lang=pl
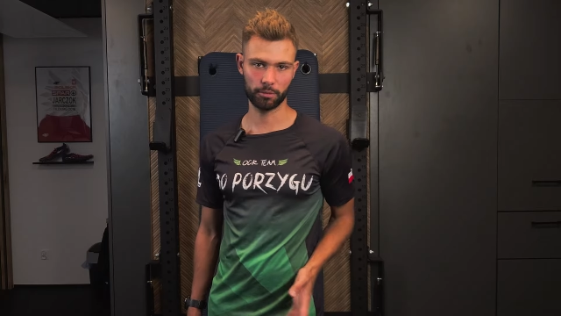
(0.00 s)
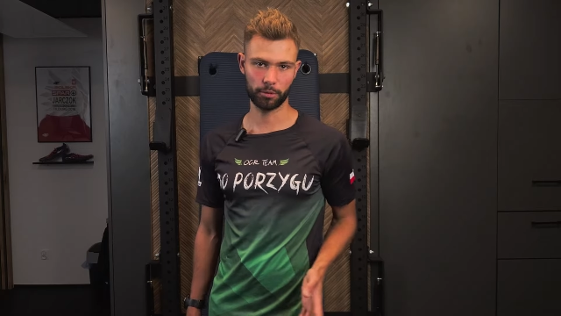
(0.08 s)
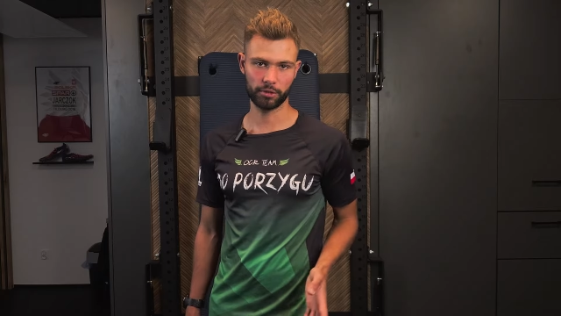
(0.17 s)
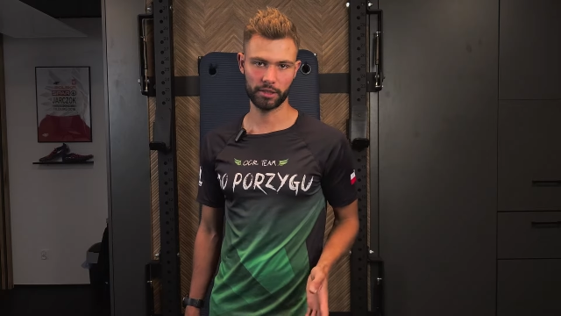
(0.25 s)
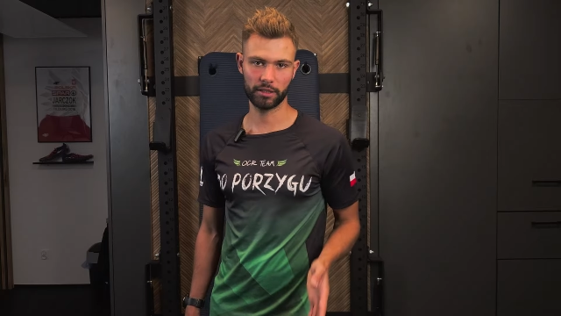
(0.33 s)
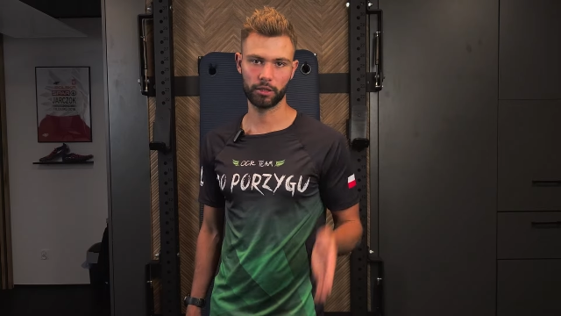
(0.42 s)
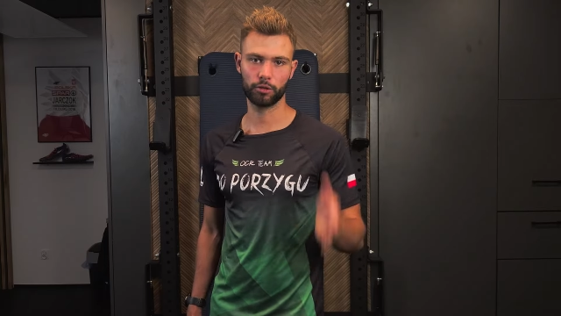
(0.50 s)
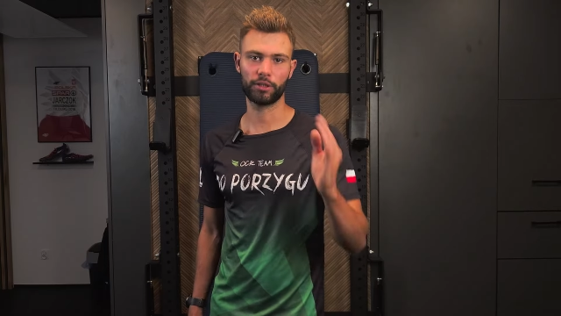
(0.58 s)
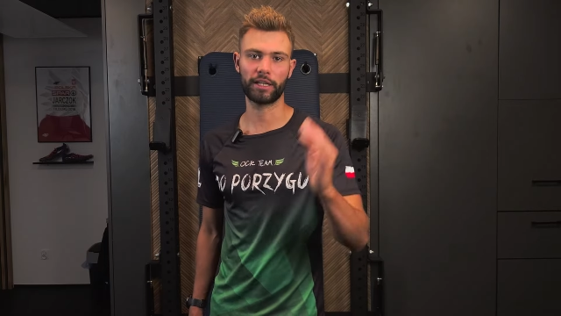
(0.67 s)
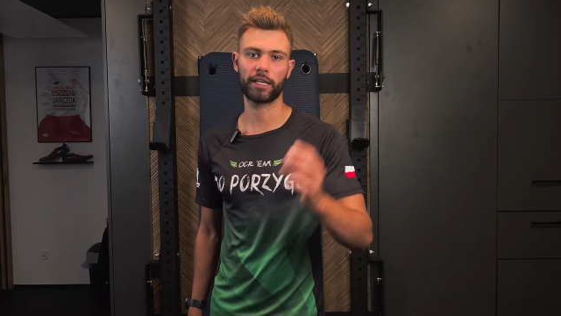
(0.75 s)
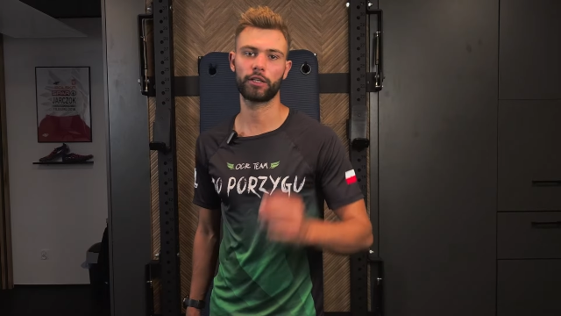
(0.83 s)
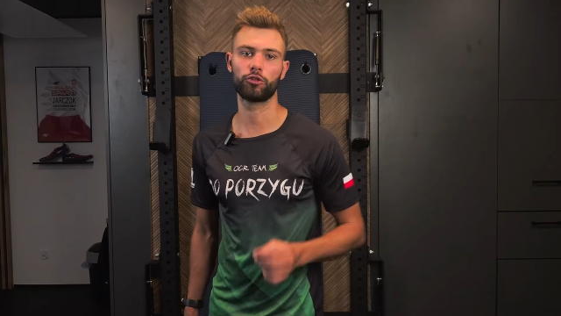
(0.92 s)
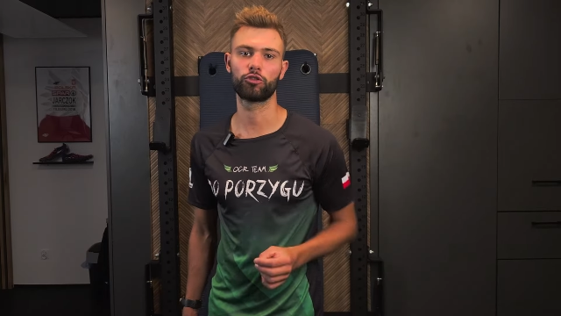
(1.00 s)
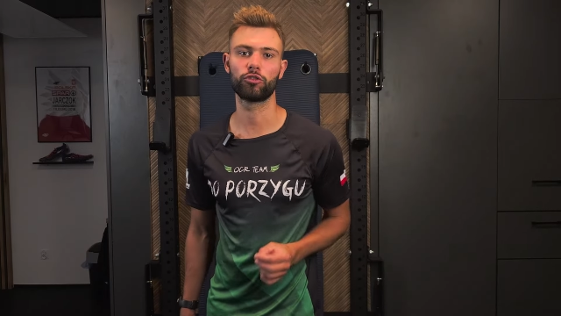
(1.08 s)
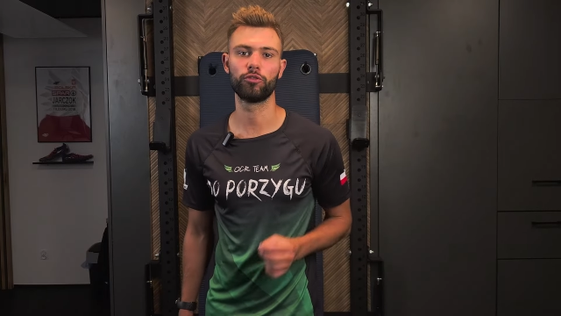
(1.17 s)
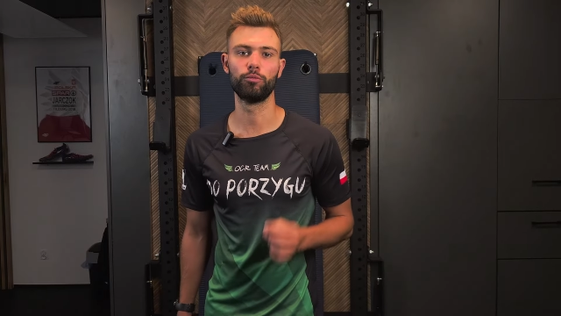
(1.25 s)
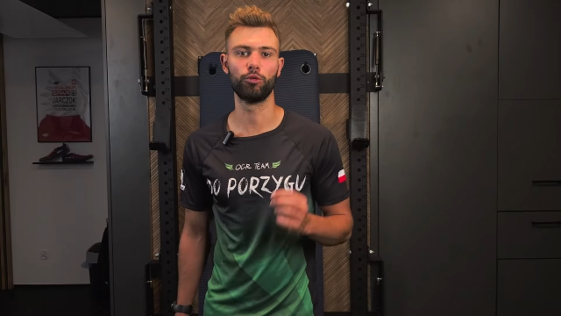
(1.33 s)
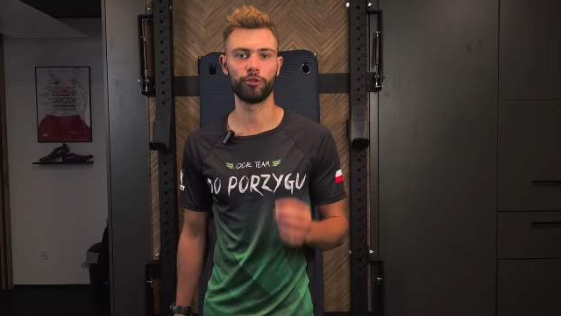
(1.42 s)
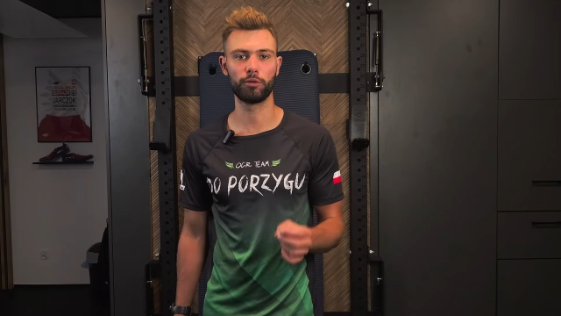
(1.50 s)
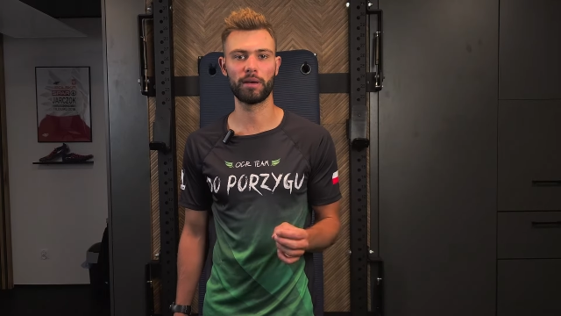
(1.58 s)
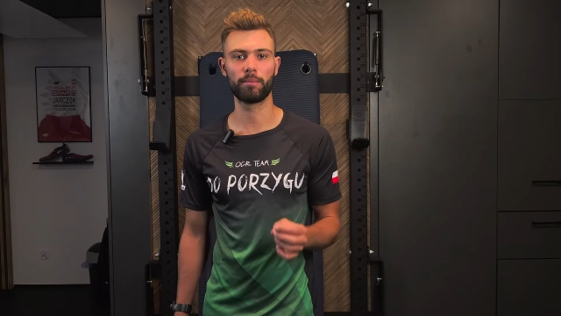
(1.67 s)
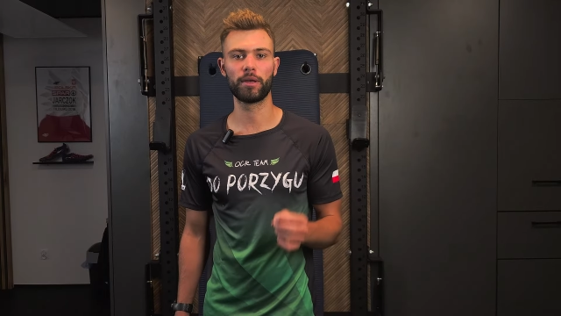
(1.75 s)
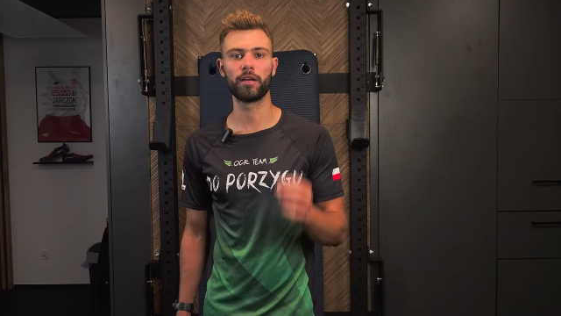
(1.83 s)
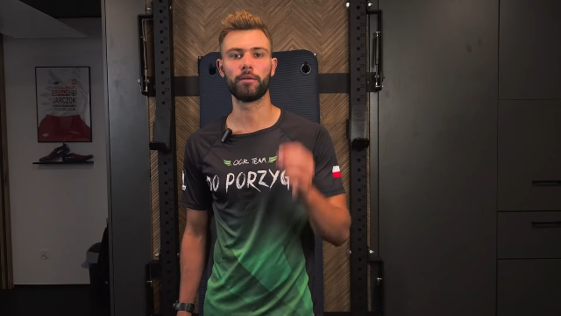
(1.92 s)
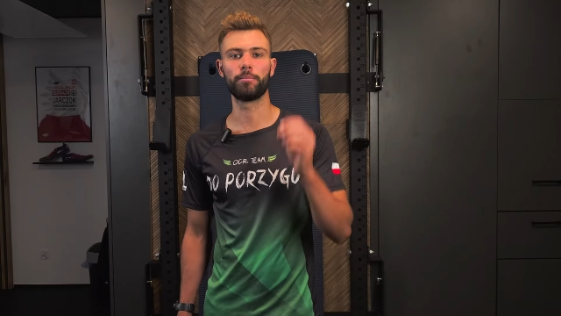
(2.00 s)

100%? No tak jak już mówiłem,